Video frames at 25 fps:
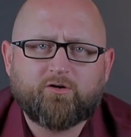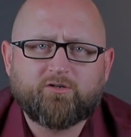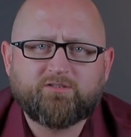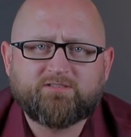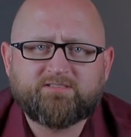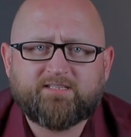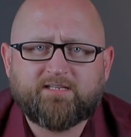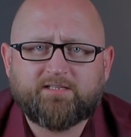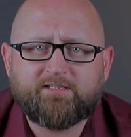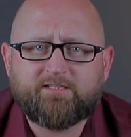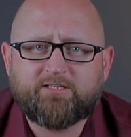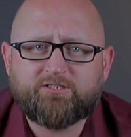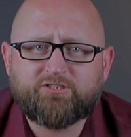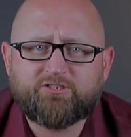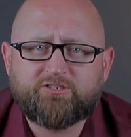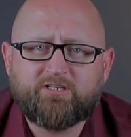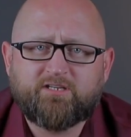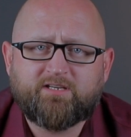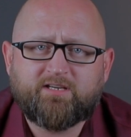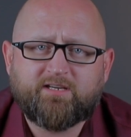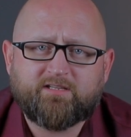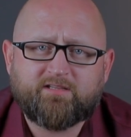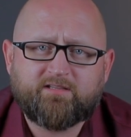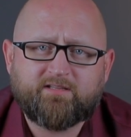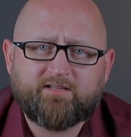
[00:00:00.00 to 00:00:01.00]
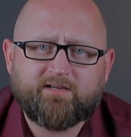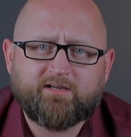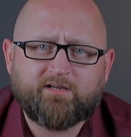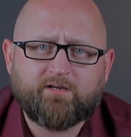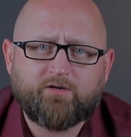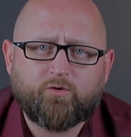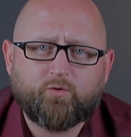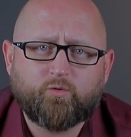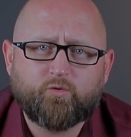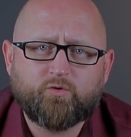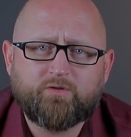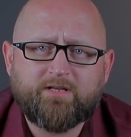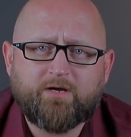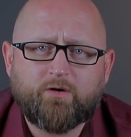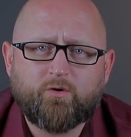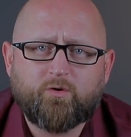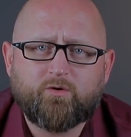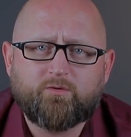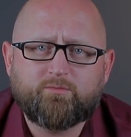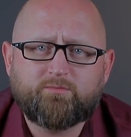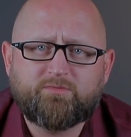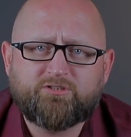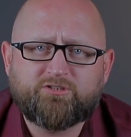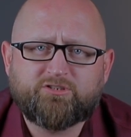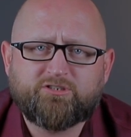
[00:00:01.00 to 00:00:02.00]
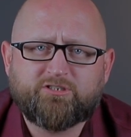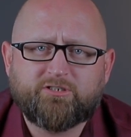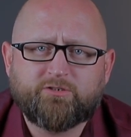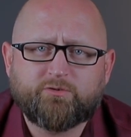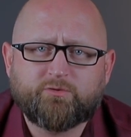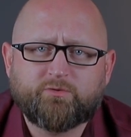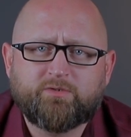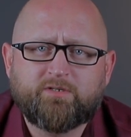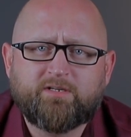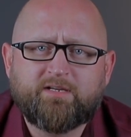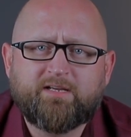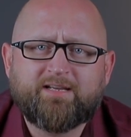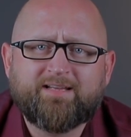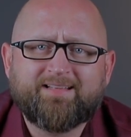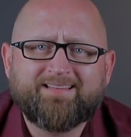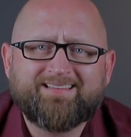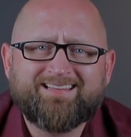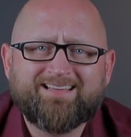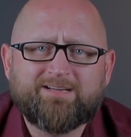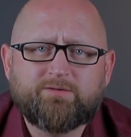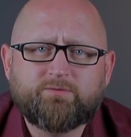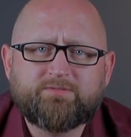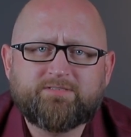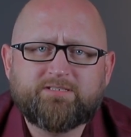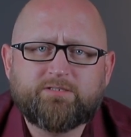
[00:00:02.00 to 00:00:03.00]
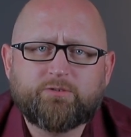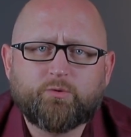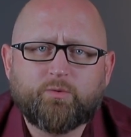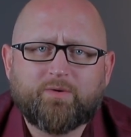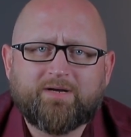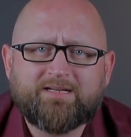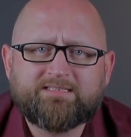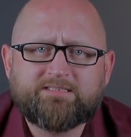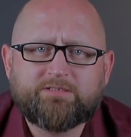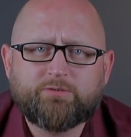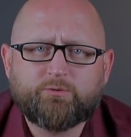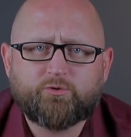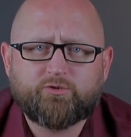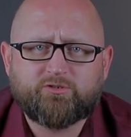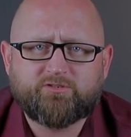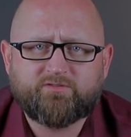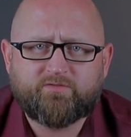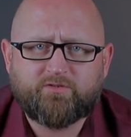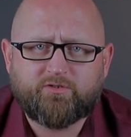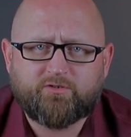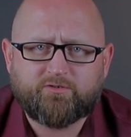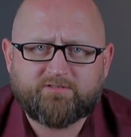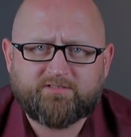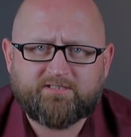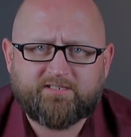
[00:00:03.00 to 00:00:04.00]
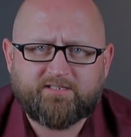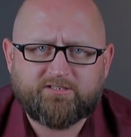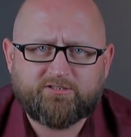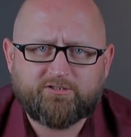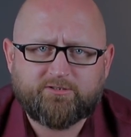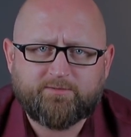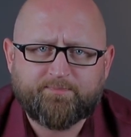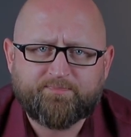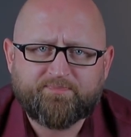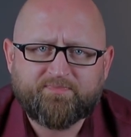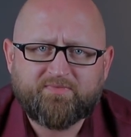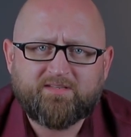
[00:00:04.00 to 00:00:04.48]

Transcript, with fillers: Ostatecznie jednak udało mi się tę sytuację rozwiązać.